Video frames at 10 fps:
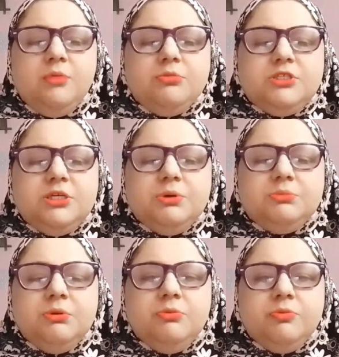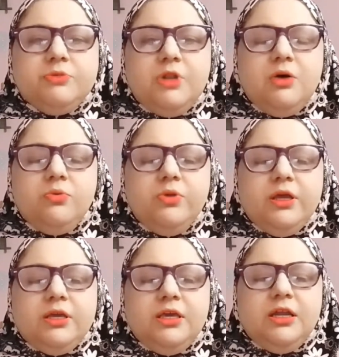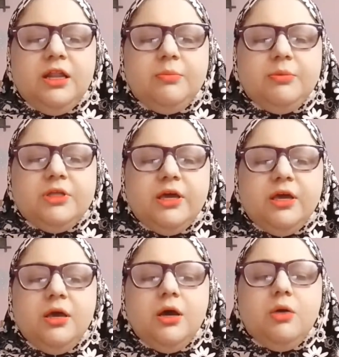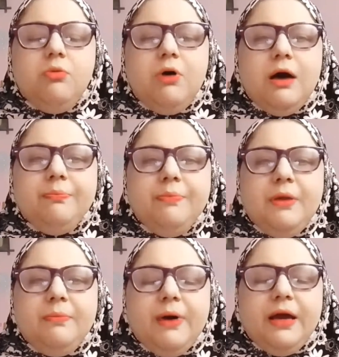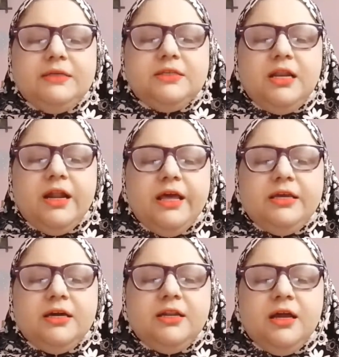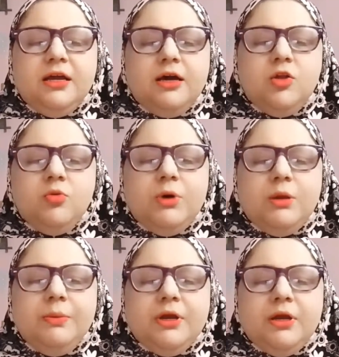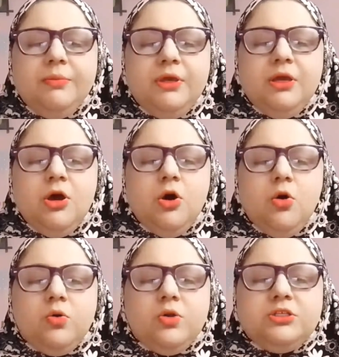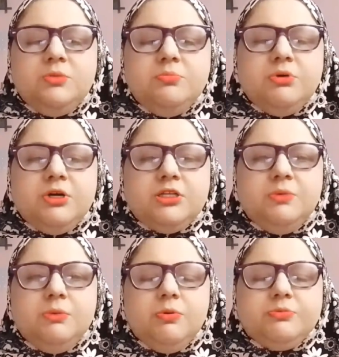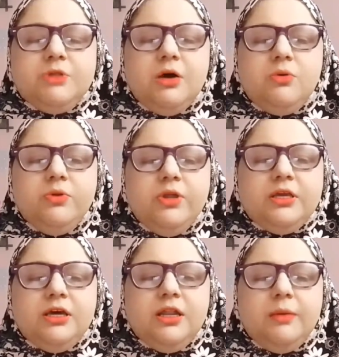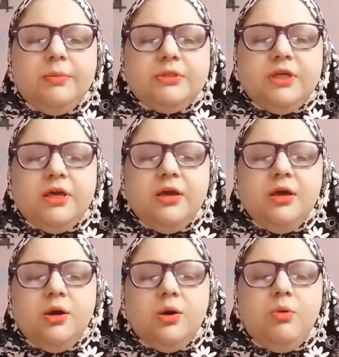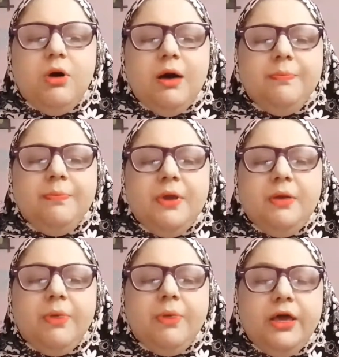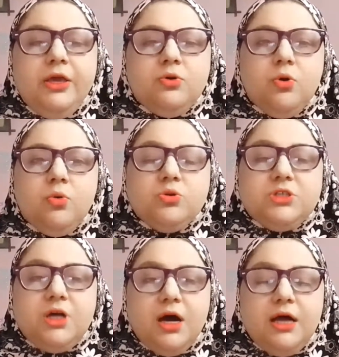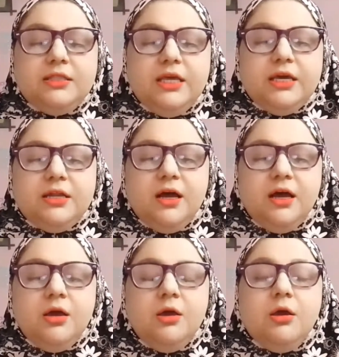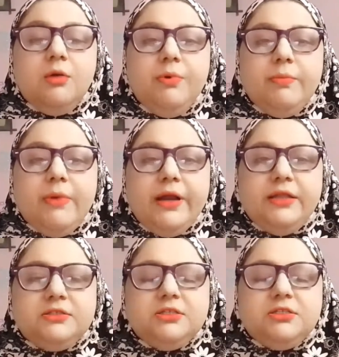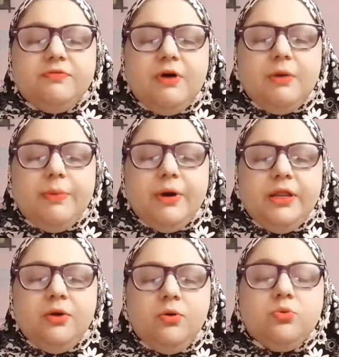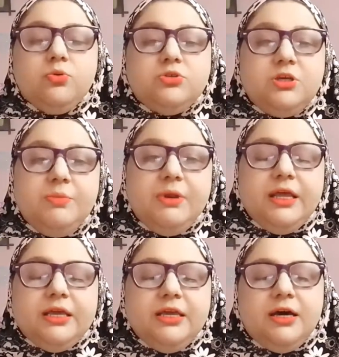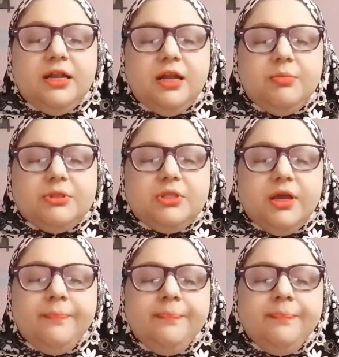मुसीबत में मुबतला होने की अलामत है ख्वाब में भाई से लड़ाई करना कारोबार में कमी और किसी मर्ज में मुबतला होने की अलामत है ख्वाब में भाई को खुशहाल देखना बीमारी से शफा पाने और खुशी मिलने की अलामत है